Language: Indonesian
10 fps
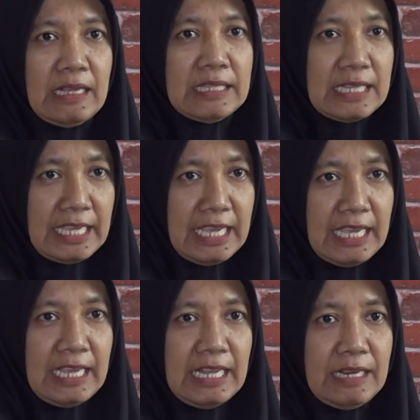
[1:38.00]

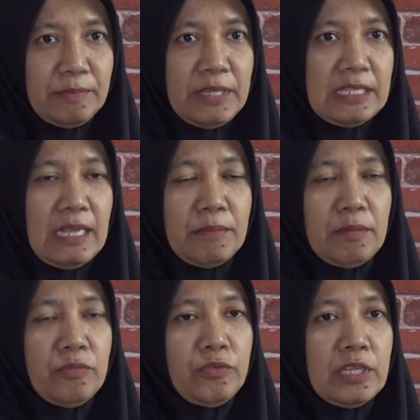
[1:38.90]
skill bisa
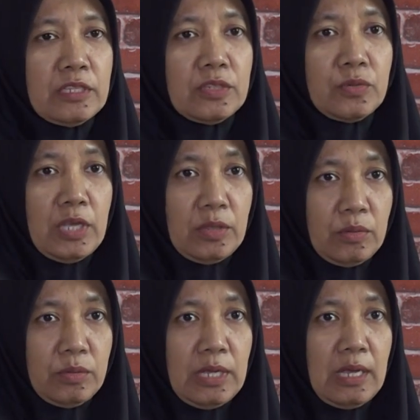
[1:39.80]
membuat
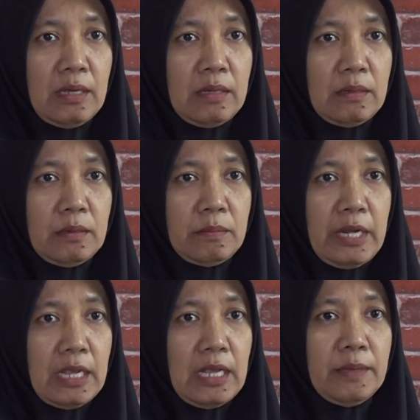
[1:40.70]
sesuatu yang
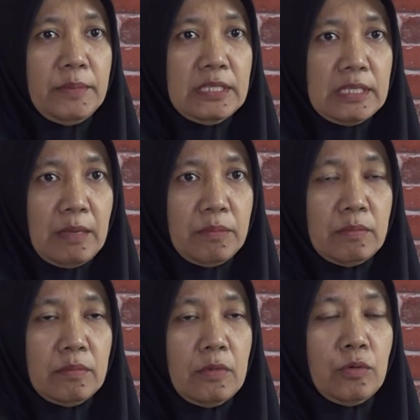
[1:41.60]
mereka bisa
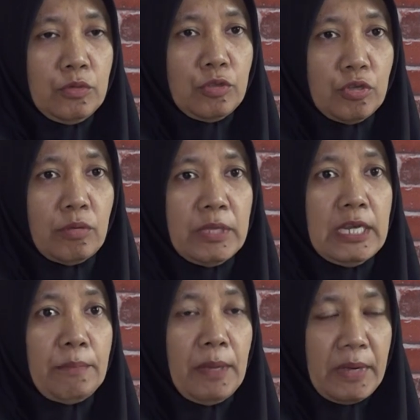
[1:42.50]
untuk
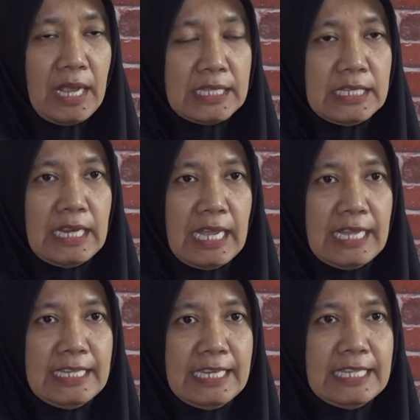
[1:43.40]
menambah
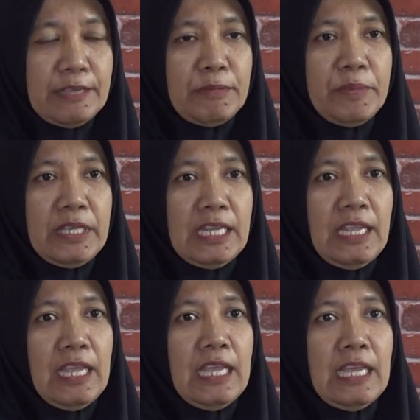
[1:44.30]
penghasilan. Jadi saya
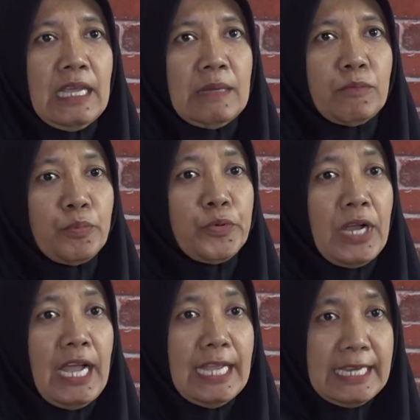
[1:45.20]
berpikir
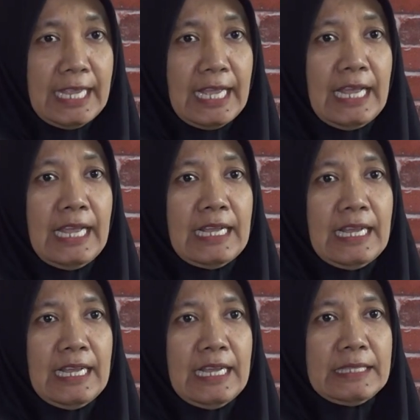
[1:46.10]
mumpung ada
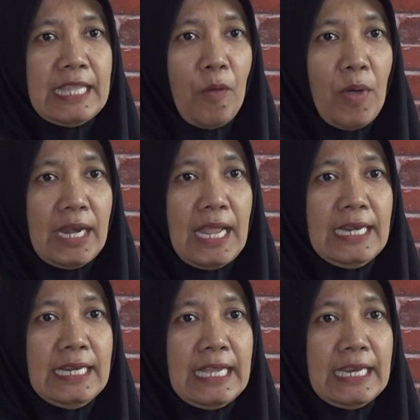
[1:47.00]
e,
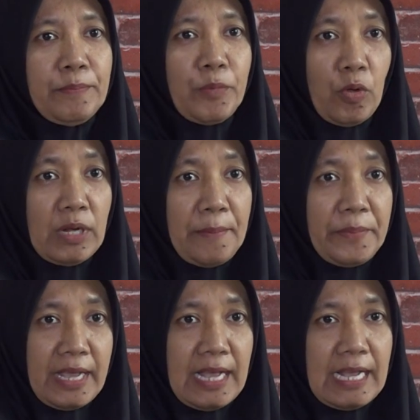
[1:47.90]
tawaran dari
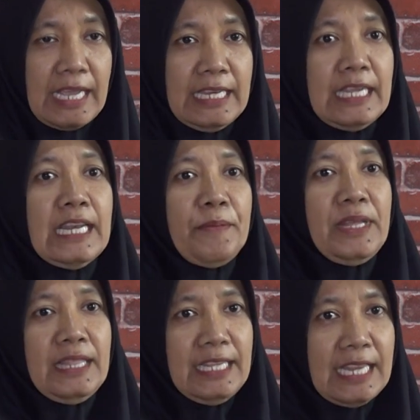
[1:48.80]
program PKK ini
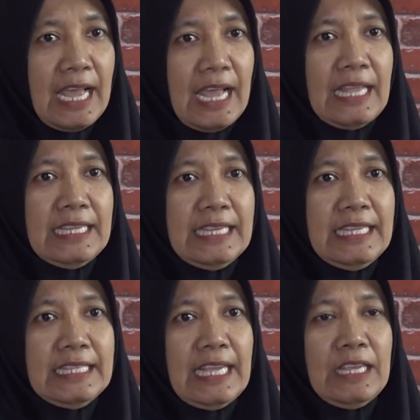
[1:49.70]
kenapa tidak.
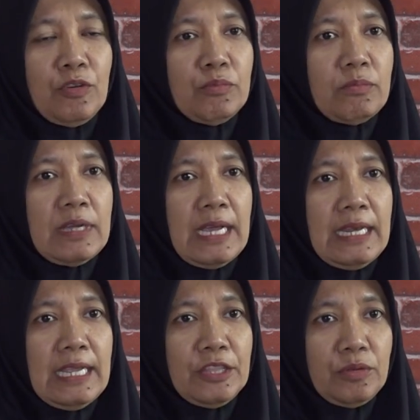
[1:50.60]
Jadi saya
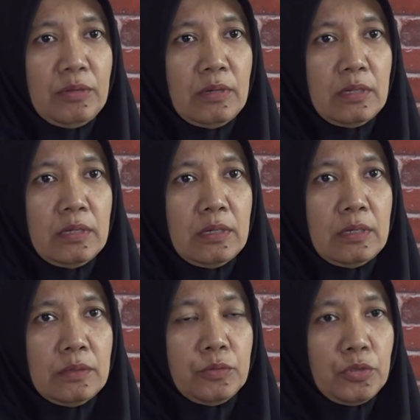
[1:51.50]
umumkanlah itu e,
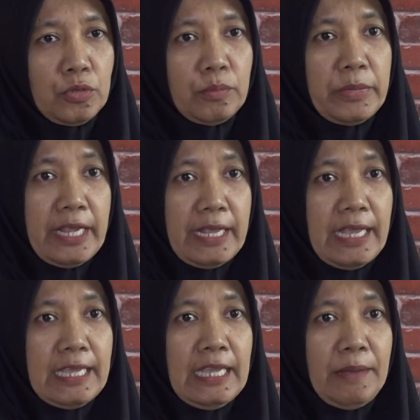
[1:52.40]
untuk
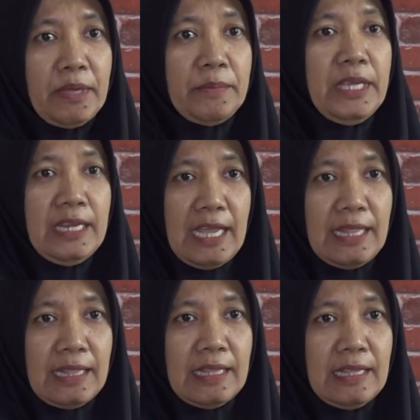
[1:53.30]
mereka yang
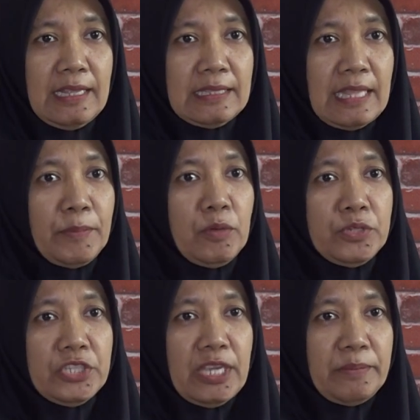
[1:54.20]
berminat tapi
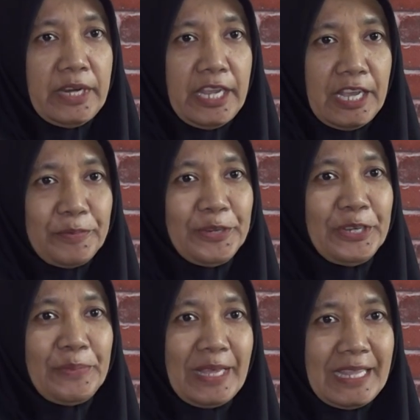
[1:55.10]
usia mereka pun
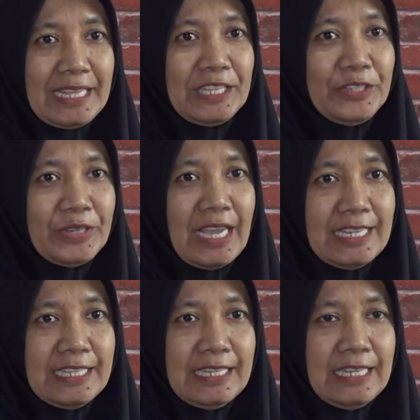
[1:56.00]
dibatasi juga
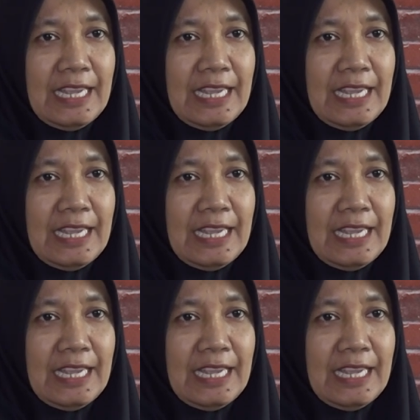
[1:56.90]
di sini